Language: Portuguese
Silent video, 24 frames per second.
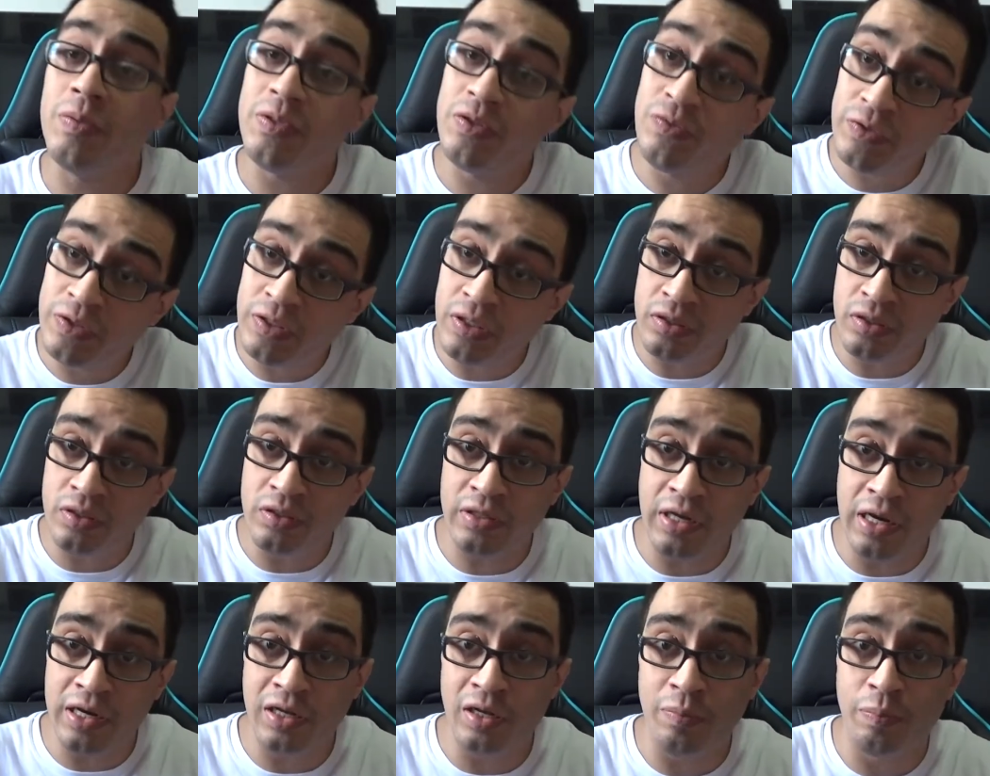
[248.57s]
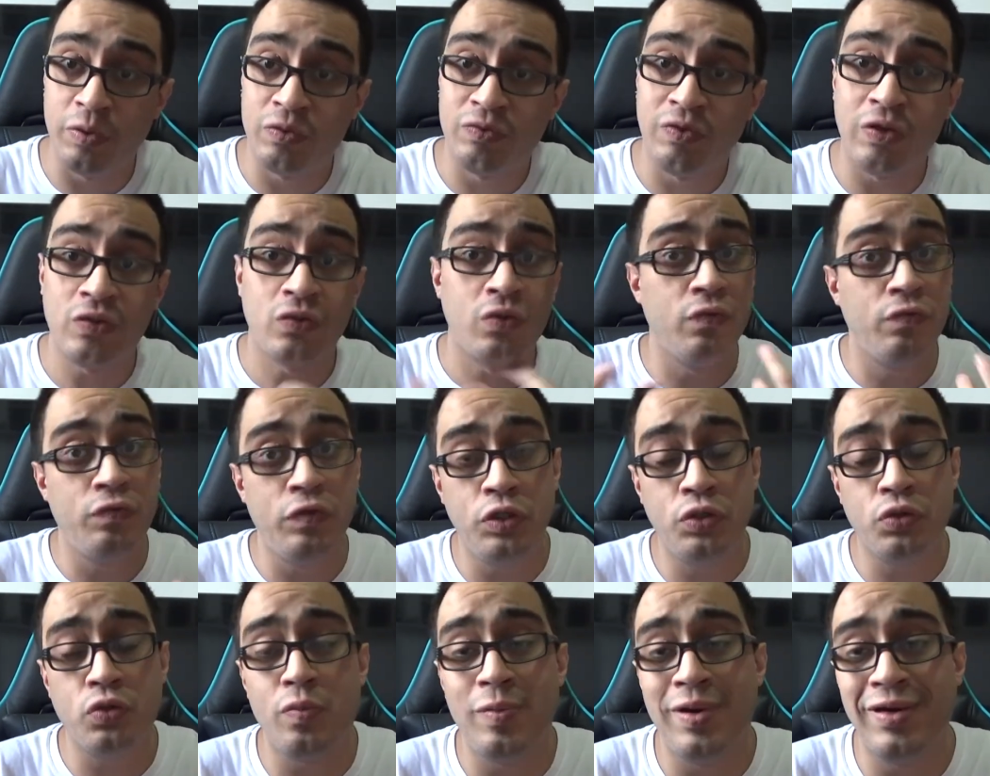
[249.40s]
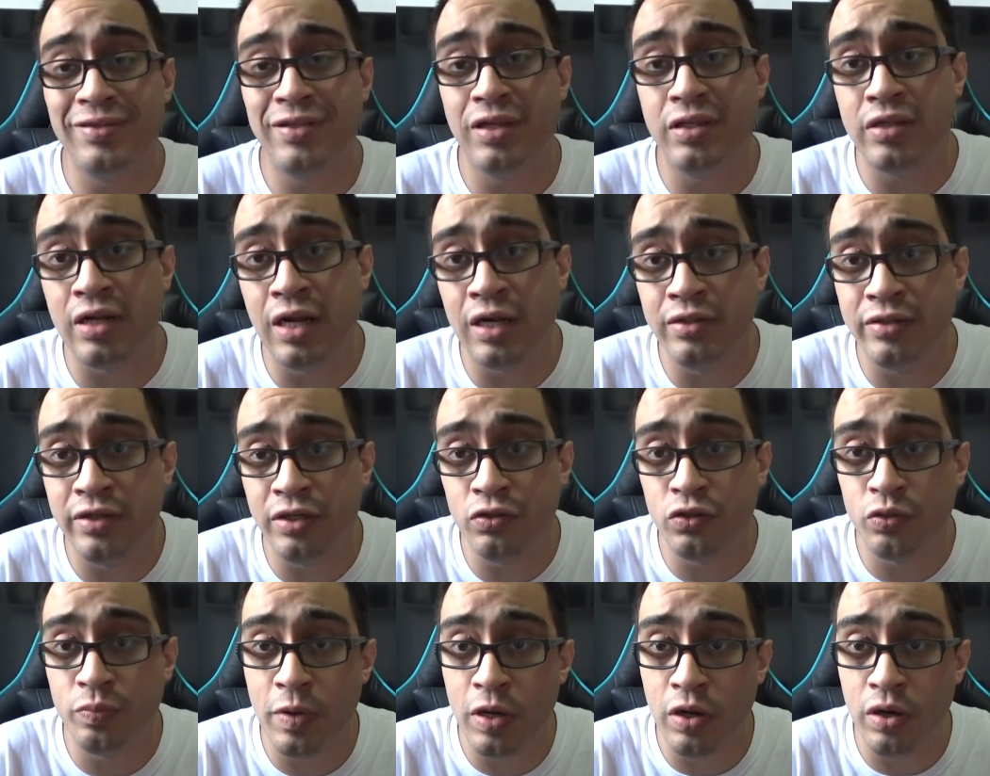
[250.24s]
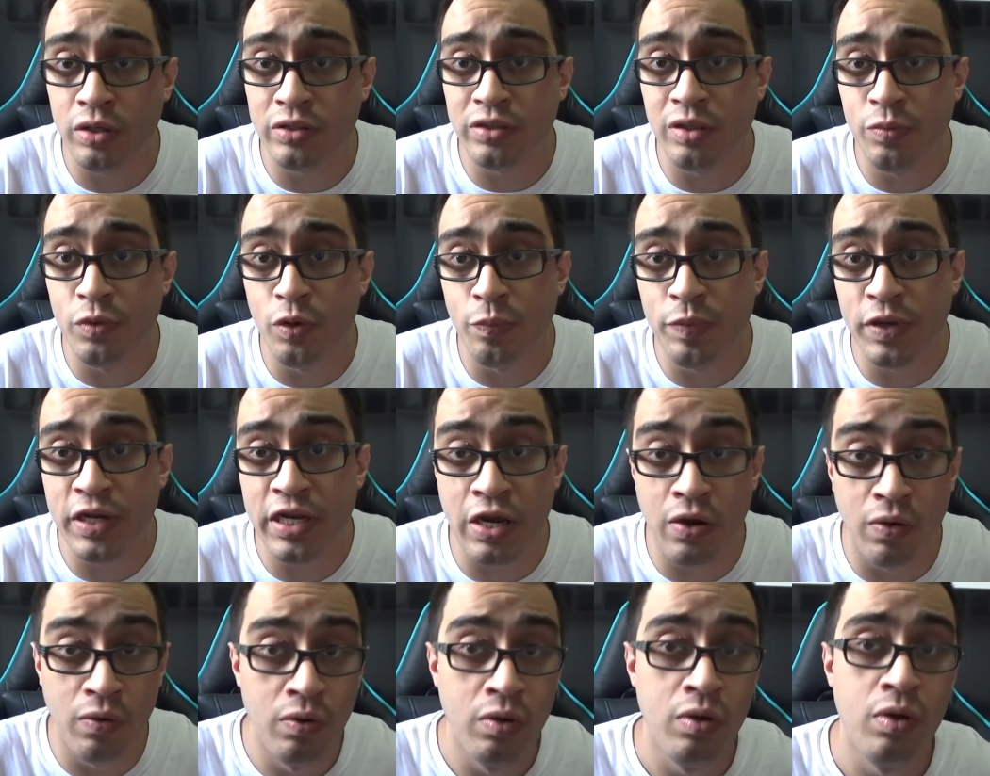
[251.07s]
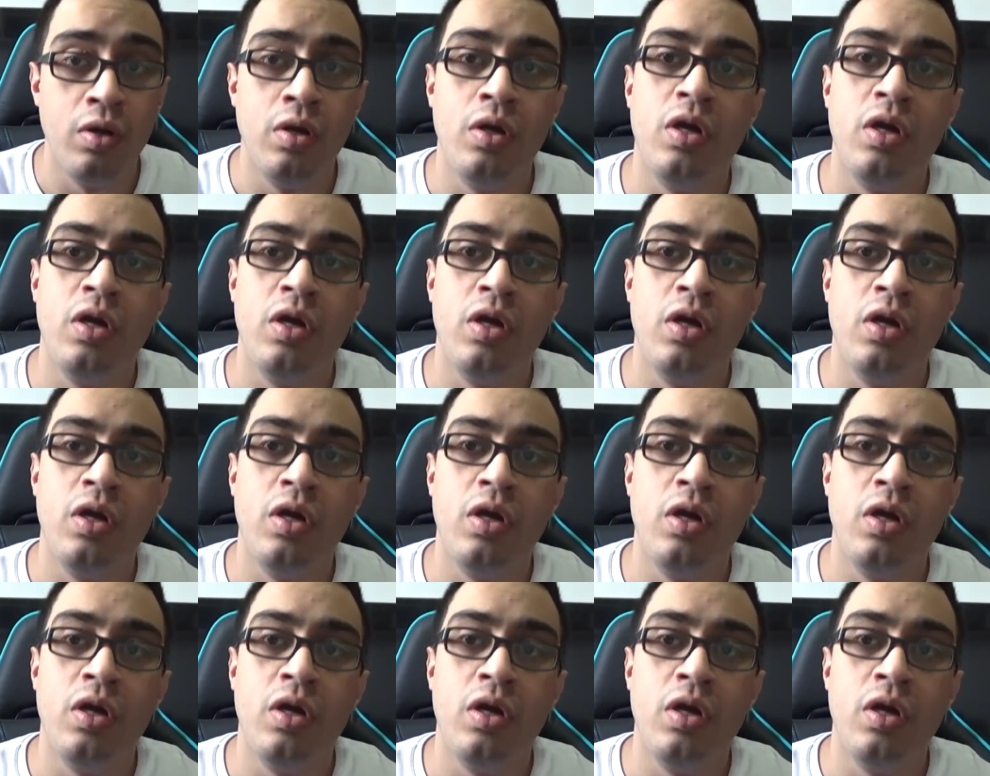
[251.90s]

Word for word: Mas se vocês quiserem, depois façam um vídeo com mais detalhes aí dos melhores, na minha opinião.